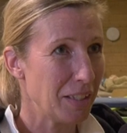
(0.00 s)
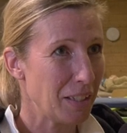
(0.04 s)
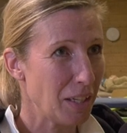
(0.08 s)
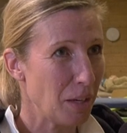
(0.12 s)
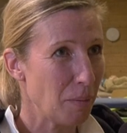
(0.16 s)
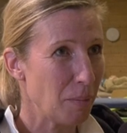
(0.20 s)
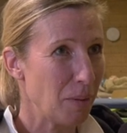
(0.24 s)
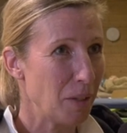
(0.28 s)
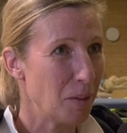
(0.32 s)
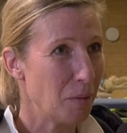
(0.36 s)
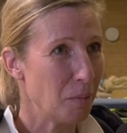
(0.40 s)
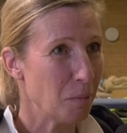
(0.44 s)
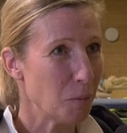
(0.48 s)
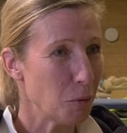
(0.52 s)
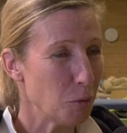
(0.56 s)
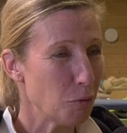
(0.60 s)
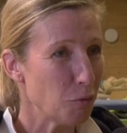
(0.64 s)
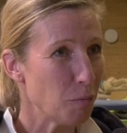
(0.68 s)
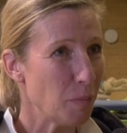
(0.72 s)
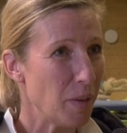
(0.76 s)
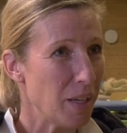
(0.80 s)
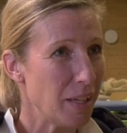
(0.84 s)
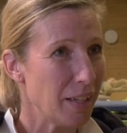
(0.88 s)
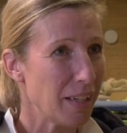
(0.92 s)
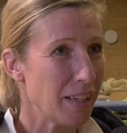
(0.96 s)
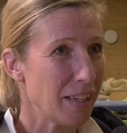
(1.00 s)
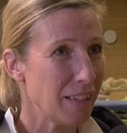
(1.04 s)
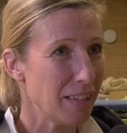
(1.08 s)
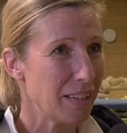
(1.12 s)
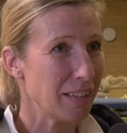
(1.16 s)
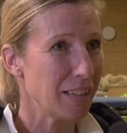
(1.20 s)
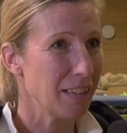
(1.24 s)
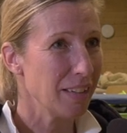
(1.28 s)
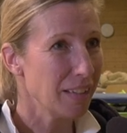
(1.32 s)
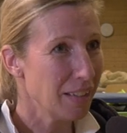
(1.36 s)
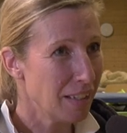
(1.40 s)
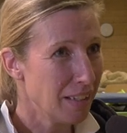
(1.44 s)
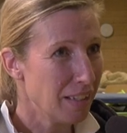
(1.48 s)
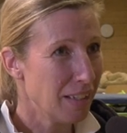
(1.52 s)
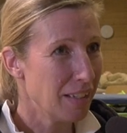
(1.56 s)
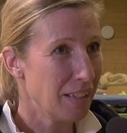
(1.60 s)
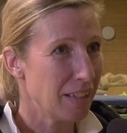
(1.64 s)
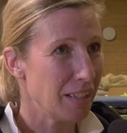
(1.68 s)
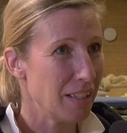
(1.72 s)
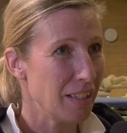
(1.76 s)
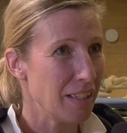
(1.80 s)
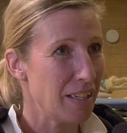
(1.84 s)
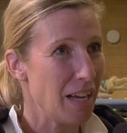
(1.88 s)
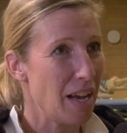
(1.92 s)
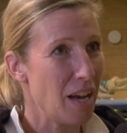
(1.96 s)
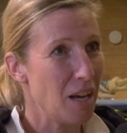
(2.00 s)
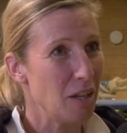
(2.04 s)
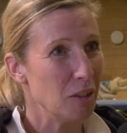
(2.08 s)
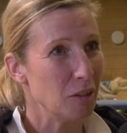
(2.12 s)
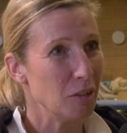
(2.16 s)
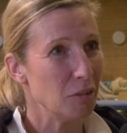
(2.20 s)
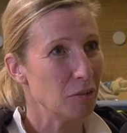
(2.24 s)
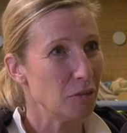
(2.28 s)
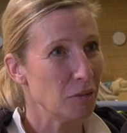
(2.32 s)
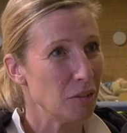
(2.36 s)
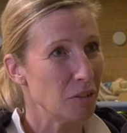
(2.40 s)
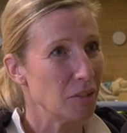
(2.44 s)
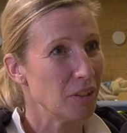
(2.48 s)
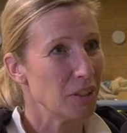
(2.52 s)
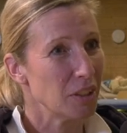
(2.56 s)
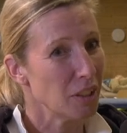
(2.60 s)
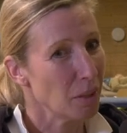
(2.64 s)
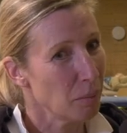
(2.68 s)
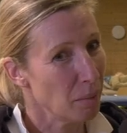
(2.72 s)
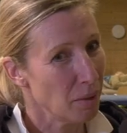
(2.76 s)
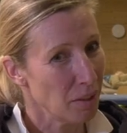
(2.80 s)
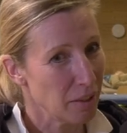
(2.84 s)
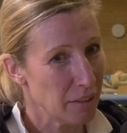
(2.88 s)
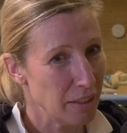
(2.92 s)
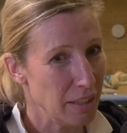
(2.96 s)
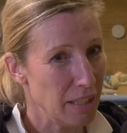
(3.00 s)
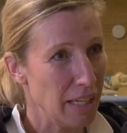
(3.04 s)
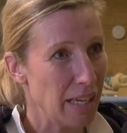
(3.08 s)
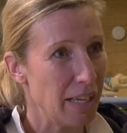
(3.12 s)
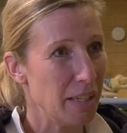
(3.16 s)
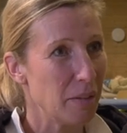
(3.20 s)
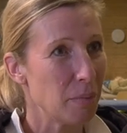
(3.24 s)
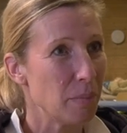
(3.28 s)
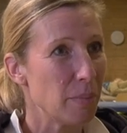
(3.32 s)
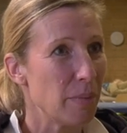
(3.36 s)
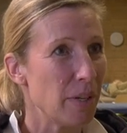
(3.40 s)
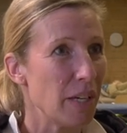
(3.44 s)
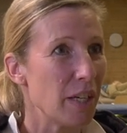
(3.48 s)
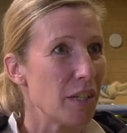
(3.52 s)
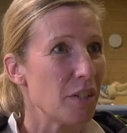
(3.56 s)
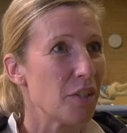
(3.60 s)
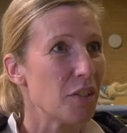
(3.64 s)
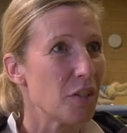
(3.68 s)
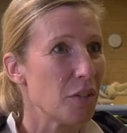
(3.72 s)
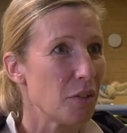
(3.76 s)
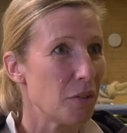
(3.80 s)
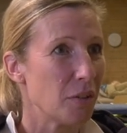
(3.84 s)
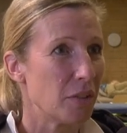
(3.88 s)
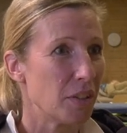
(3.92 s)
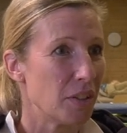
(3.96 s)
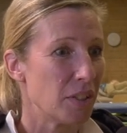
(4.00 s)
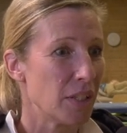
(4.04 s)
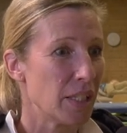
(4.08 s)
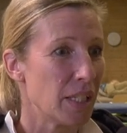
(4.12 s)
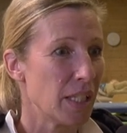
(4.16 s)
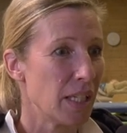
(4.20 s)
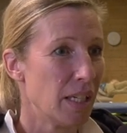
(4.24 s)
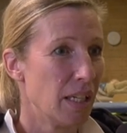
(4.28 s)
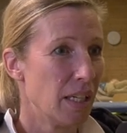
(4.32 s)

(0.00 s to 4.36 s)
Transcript: Ich habe einen Movemaker gekauft und ich habe auch die Lightbrush und